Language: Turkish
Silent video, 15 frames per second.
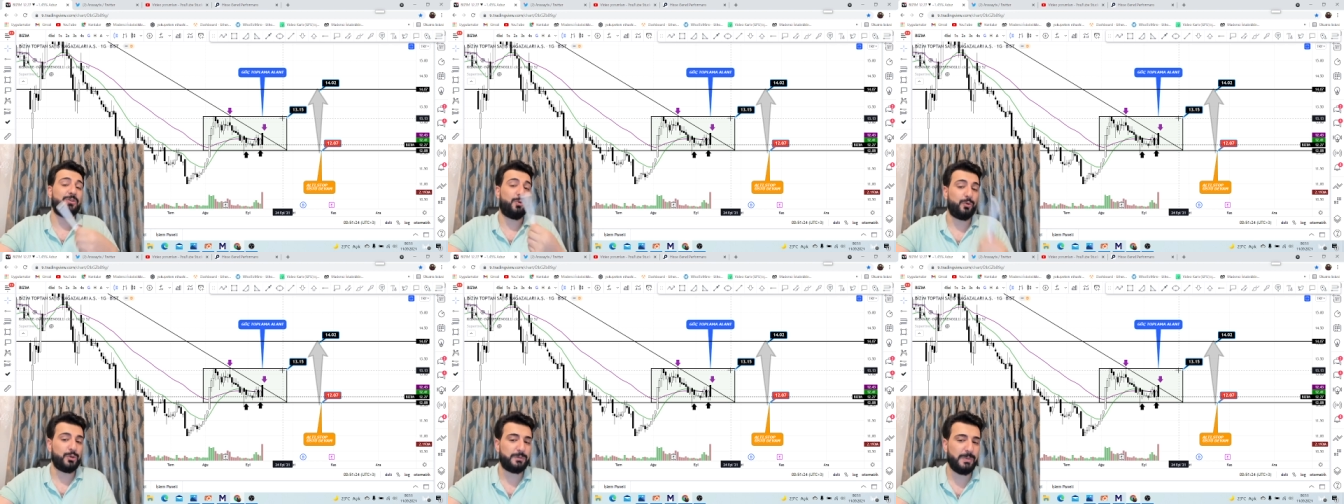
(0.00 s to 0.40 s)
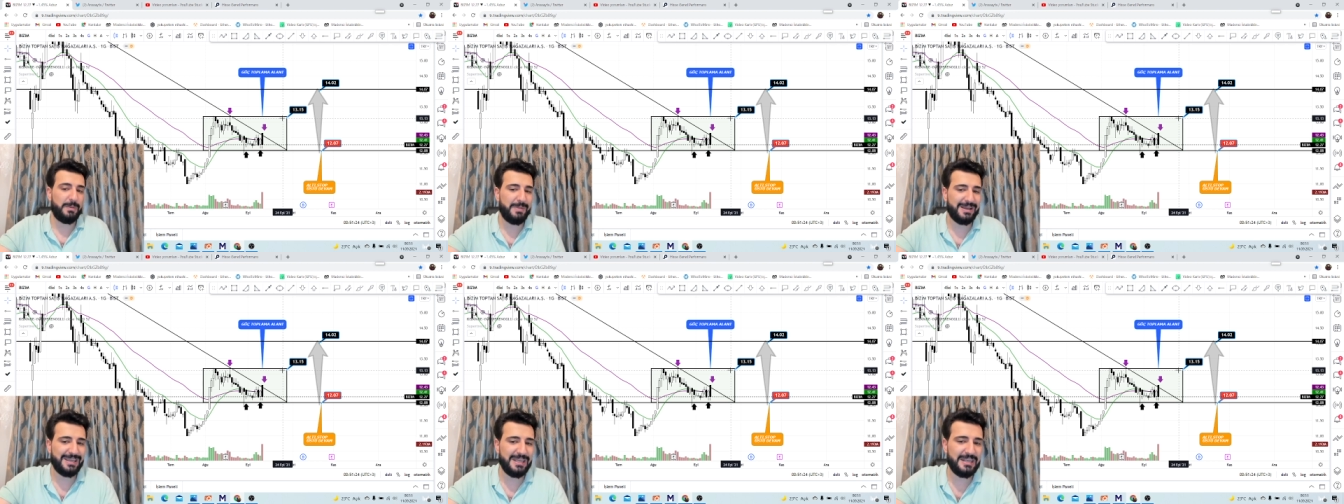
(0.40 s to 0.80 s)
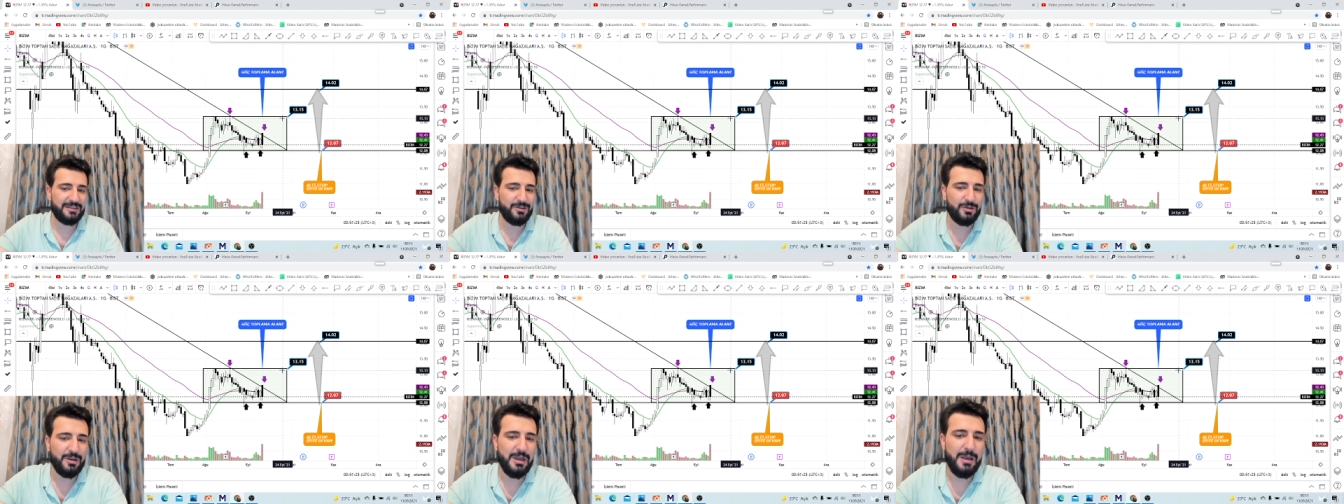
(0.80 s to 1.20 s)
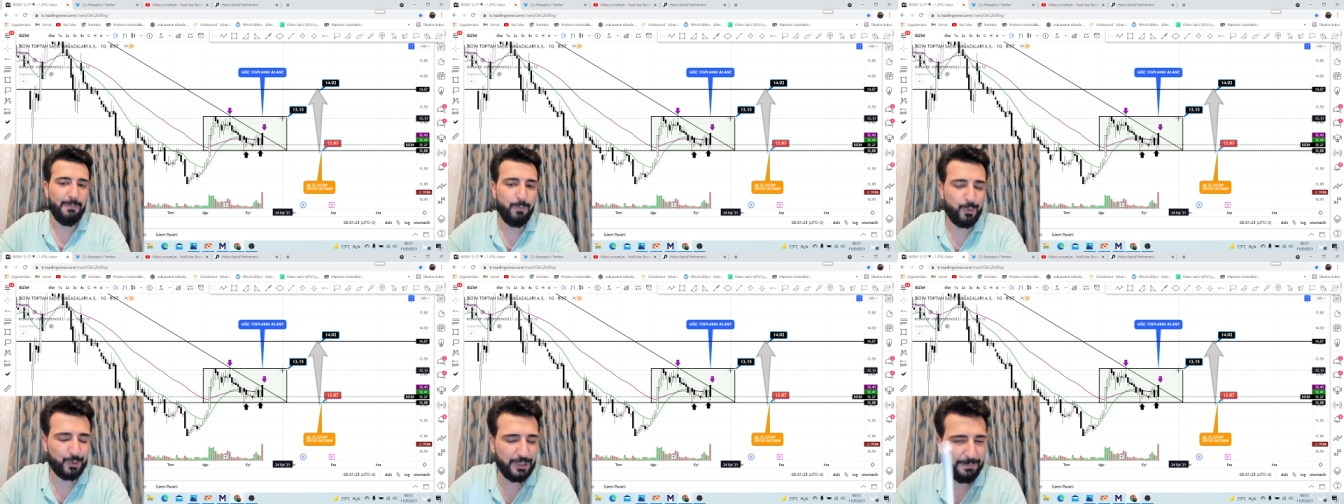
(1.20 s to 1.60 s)
unutmamak gerekiyor.
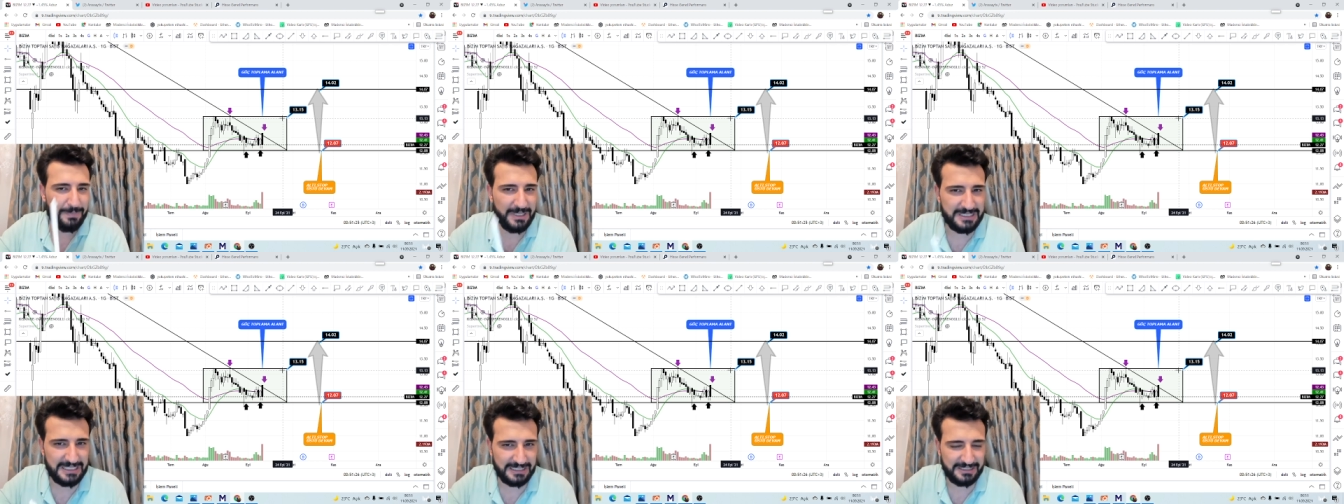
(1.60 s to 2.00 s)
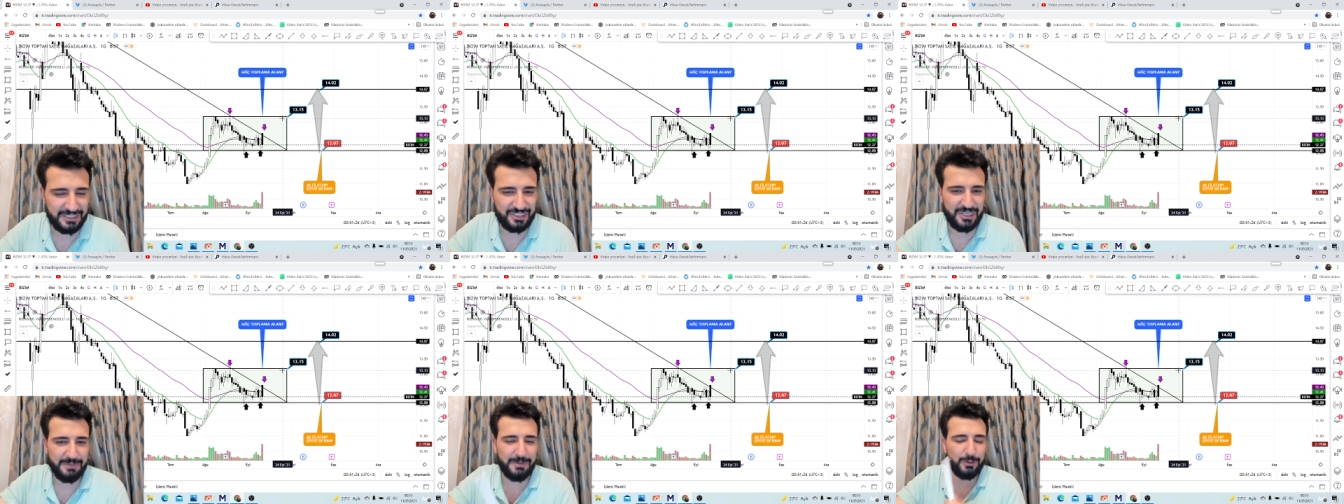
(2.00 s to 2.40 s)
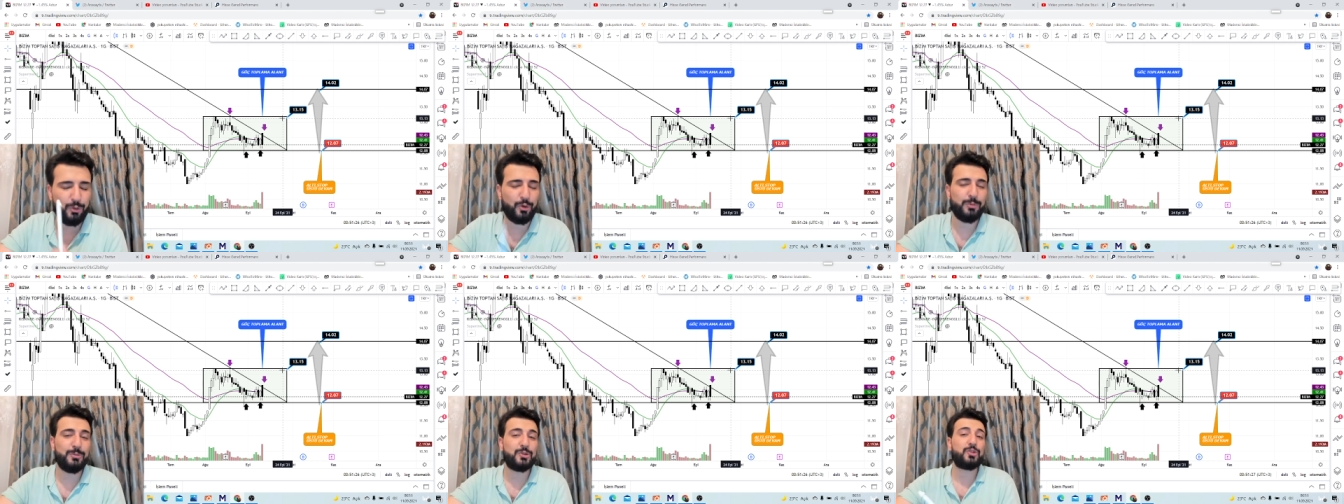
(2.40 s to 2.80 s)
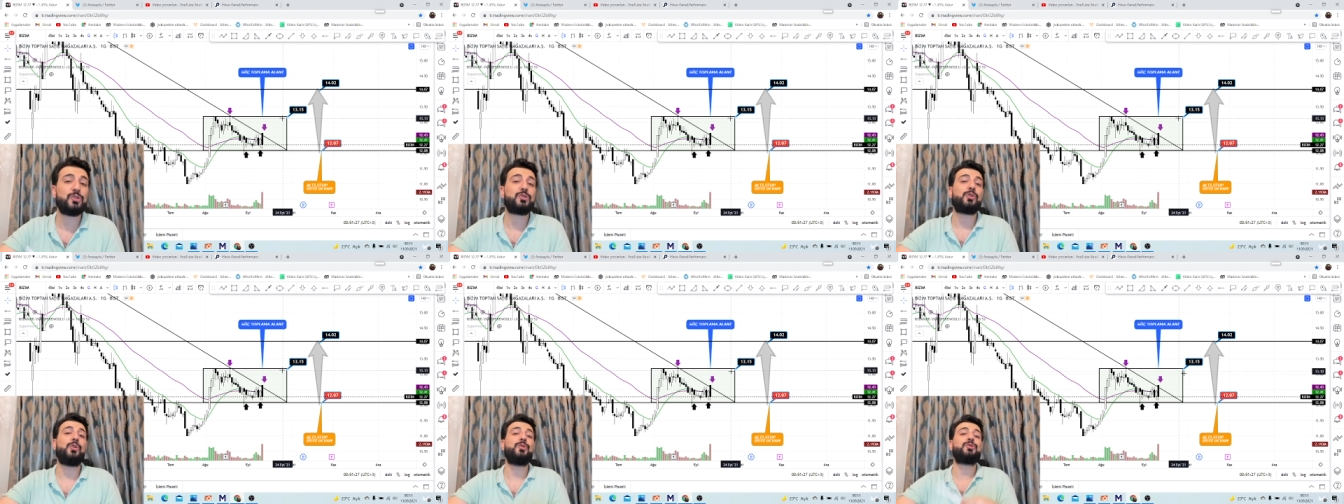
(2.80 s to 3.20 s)
Burada bir satış yeme durumu
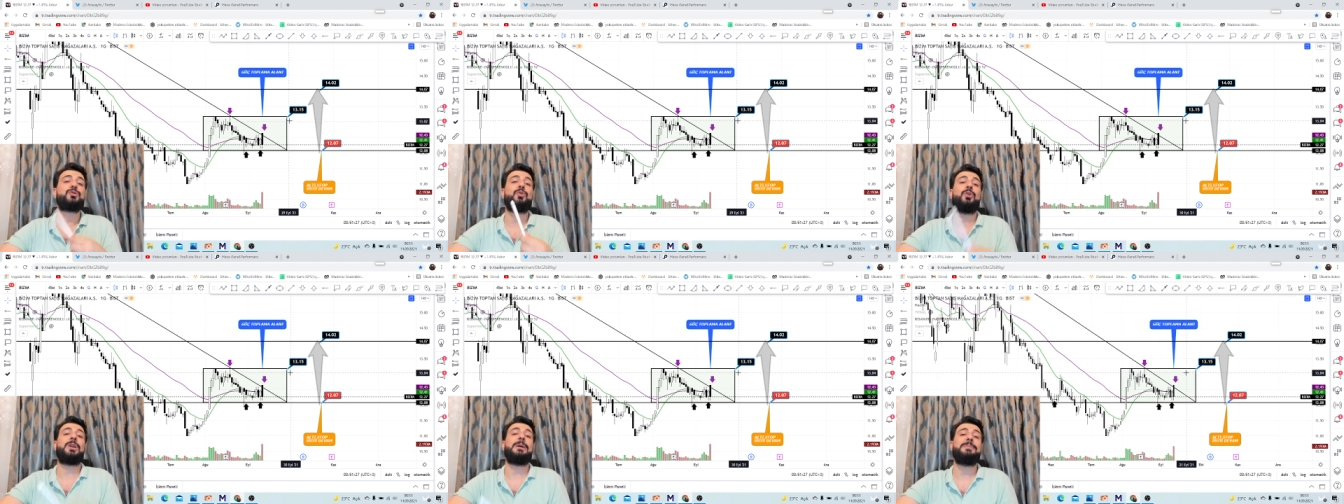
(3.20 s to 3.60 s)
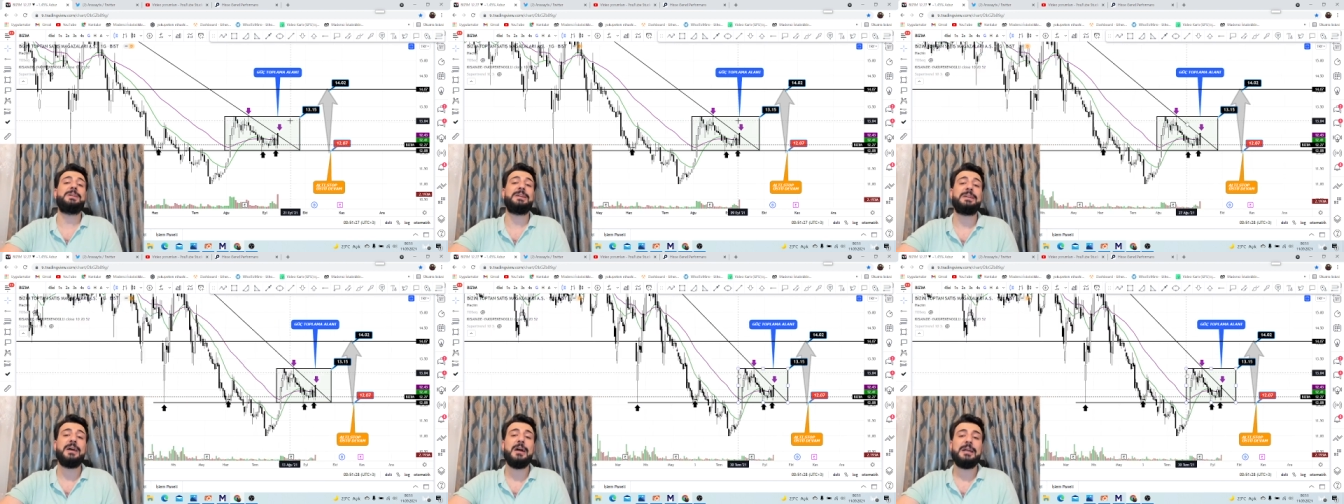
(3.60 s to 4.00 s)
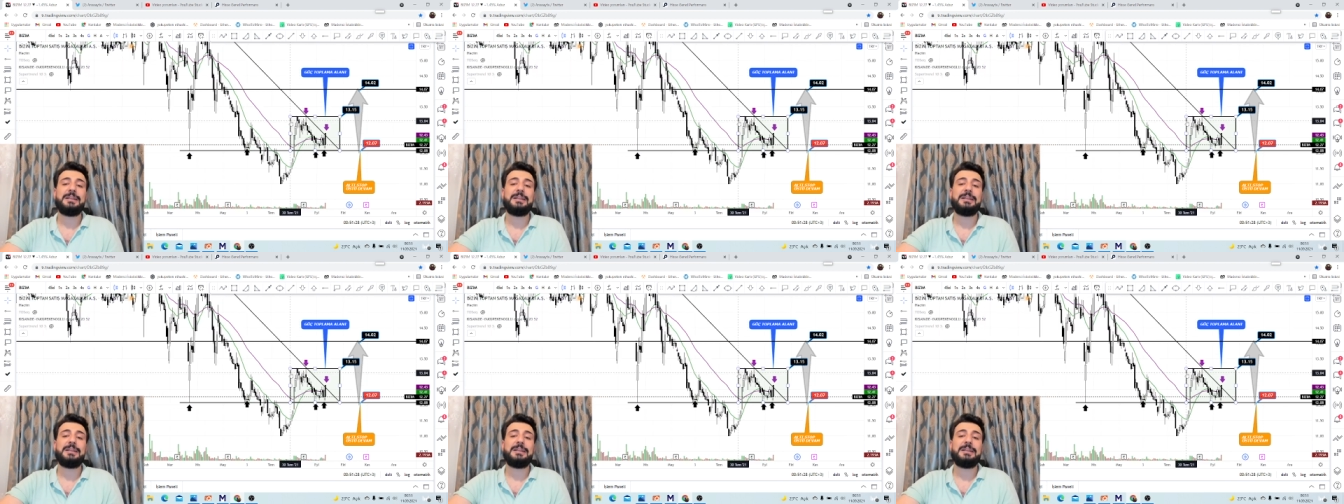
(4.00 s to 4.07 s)
söz konusu olabilir.